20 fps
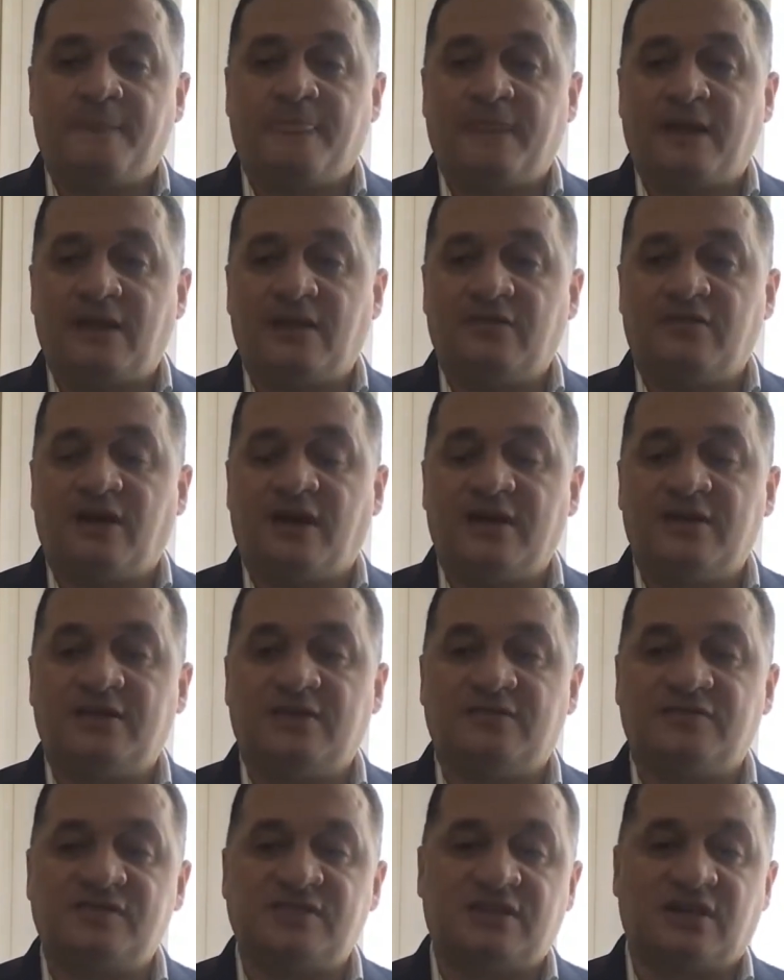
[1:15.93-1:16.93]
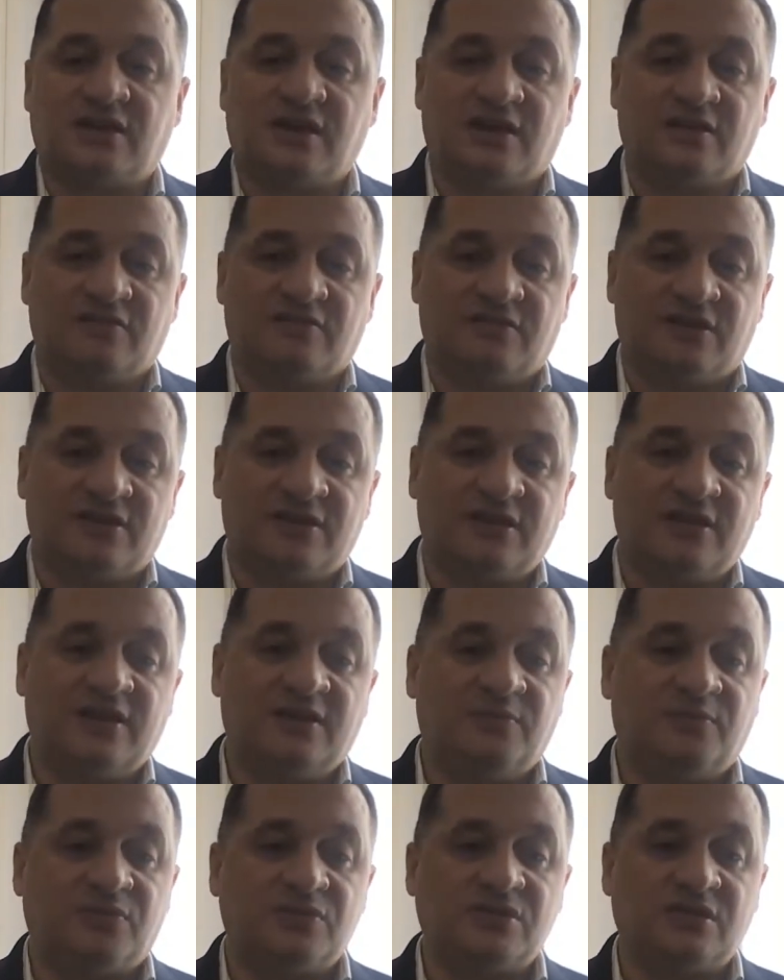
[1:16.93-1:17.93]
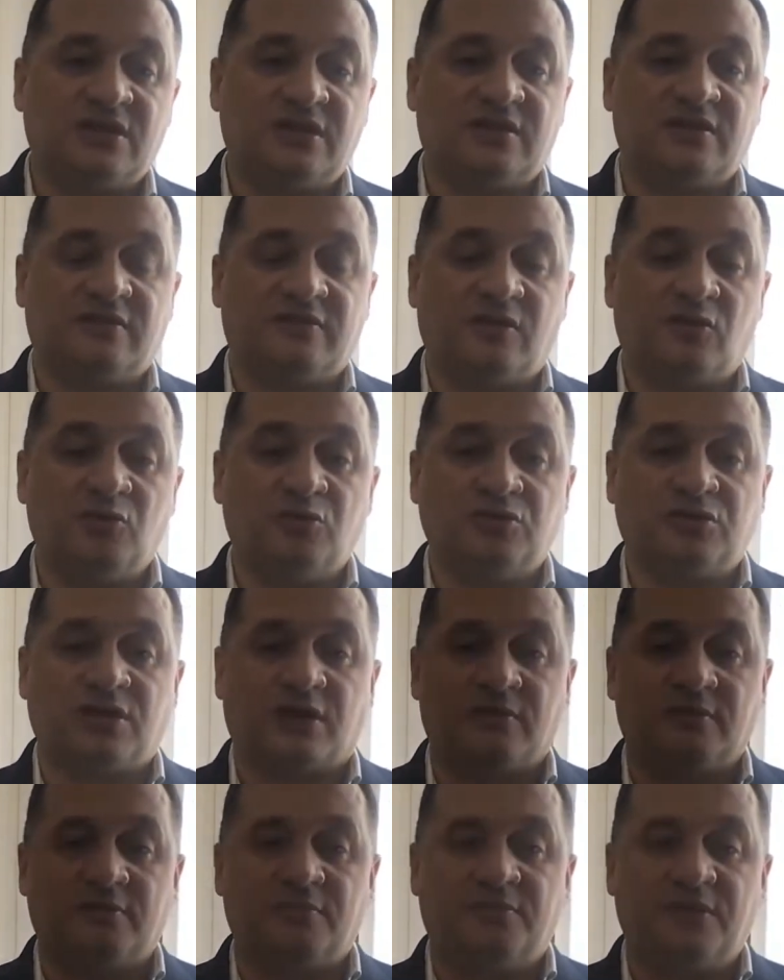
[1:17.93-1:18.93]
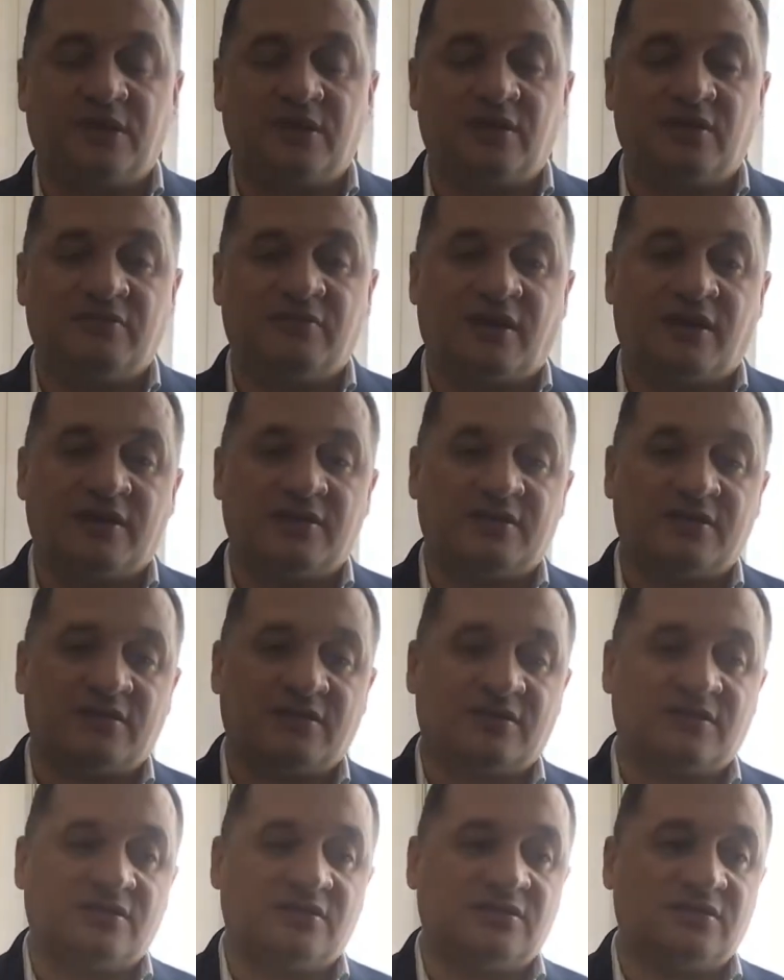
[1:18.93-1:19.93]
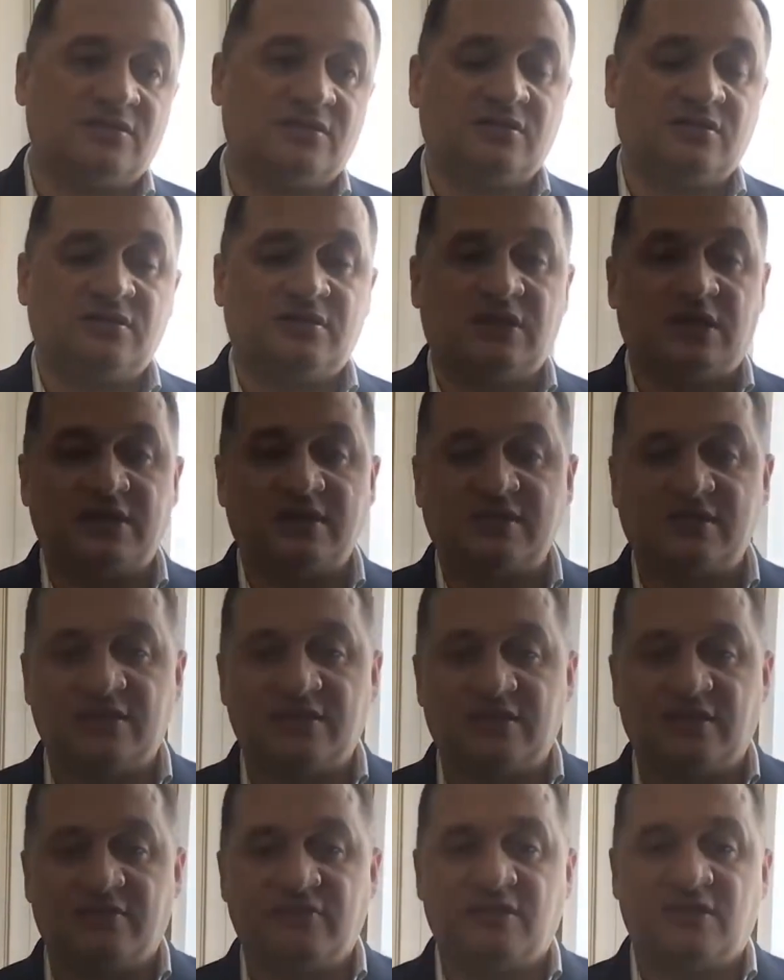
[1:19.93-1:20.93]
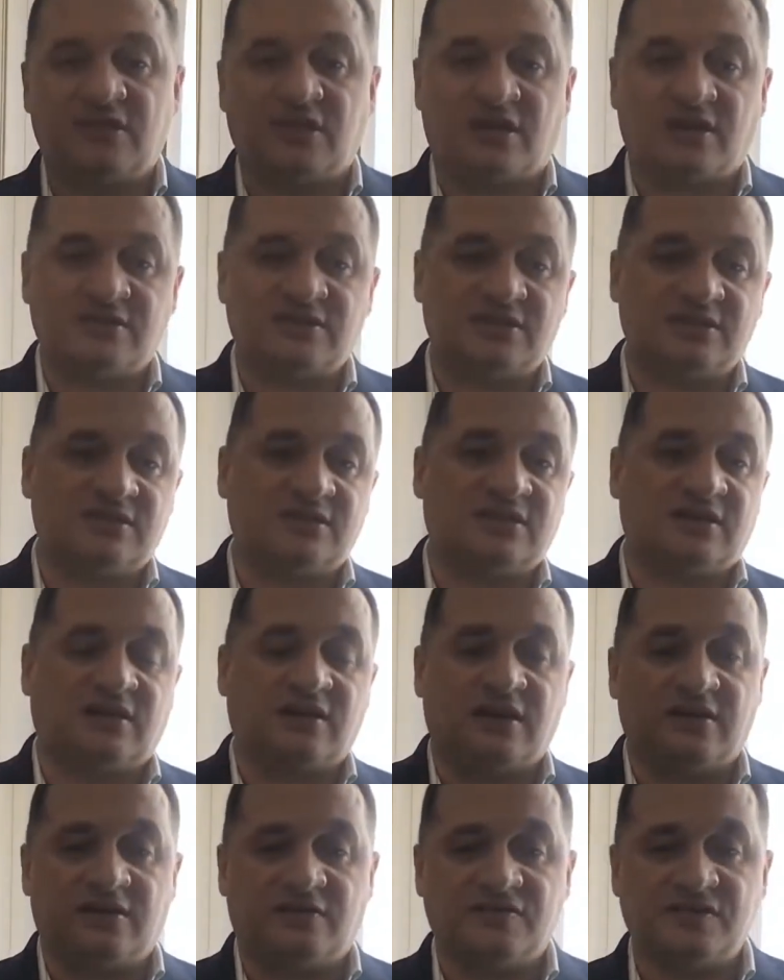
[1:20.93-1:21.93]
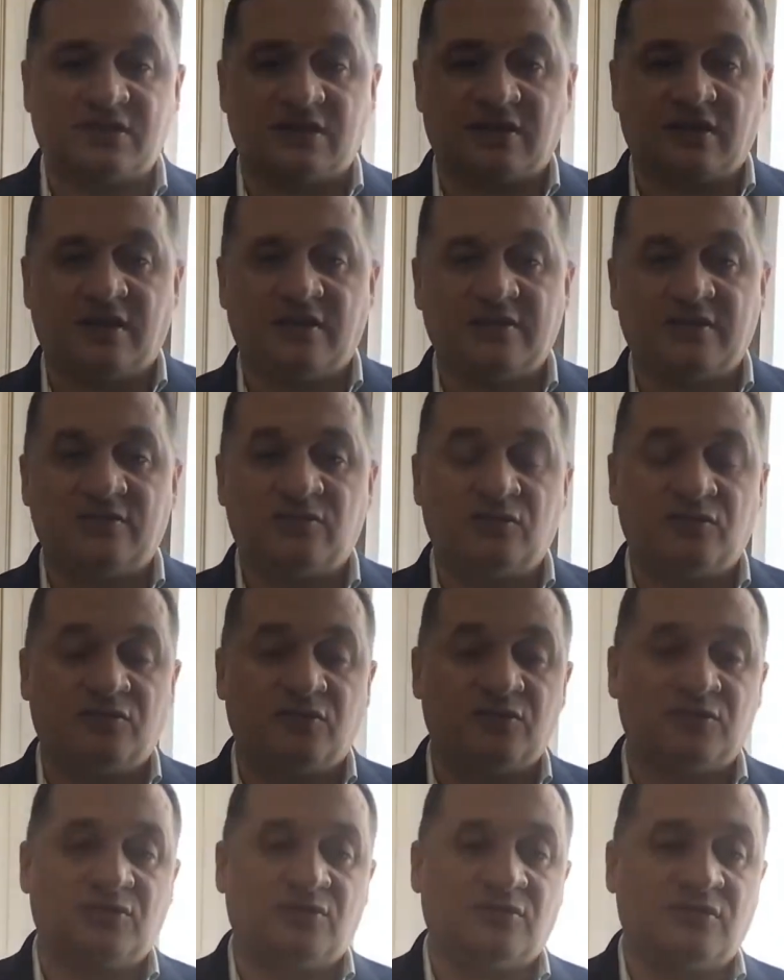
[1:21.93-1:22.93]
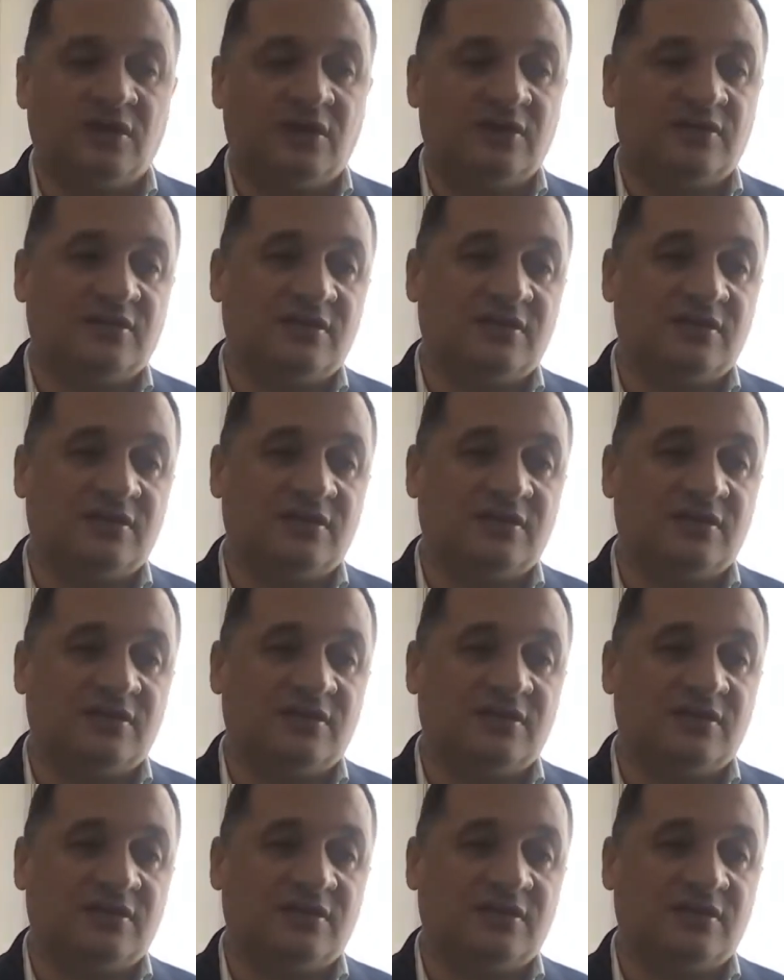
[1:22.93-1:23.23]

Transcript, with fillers: наливаете в стакан воды и после этого утром переливаете 39 раз из стакана в стакан эту воду,